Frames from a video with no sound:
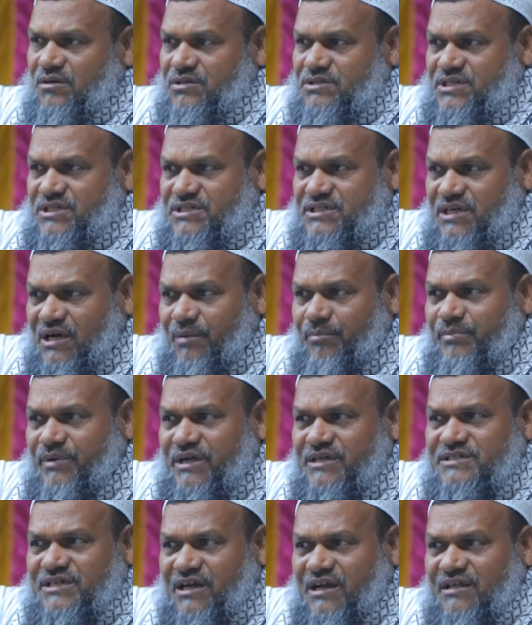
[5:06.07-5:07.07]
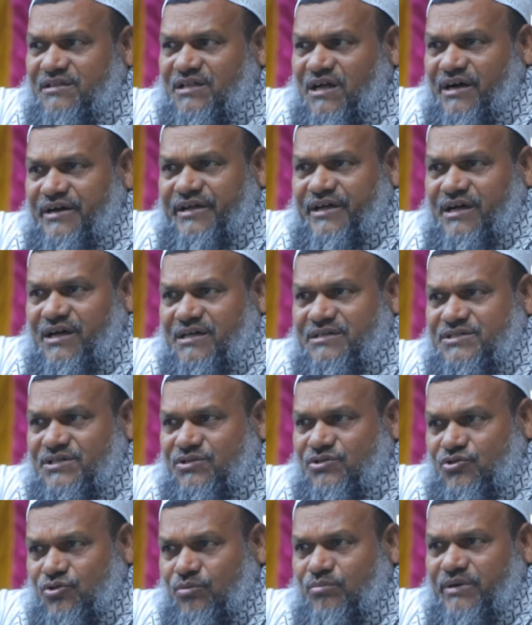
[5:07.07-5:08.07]
যে সামনে যারা দাঁড়িয়ে আছে
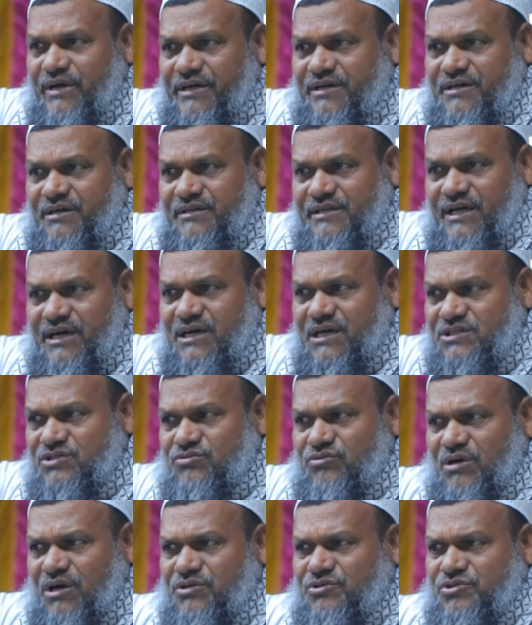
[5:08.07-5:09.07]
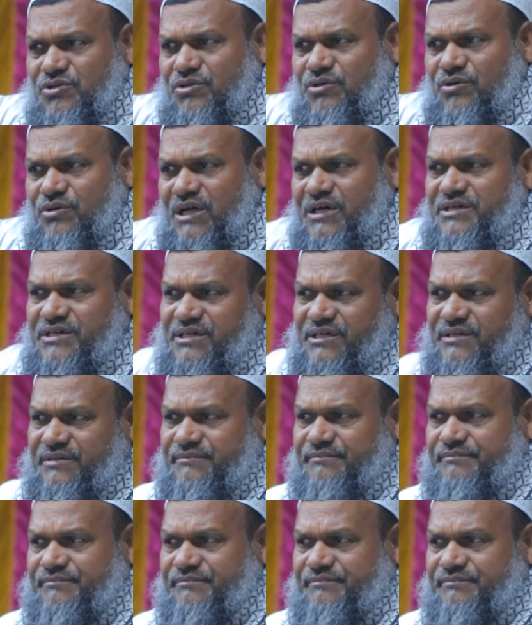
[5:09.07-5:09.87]
তোমরাই কি দেখাশোনার জন্য নাকি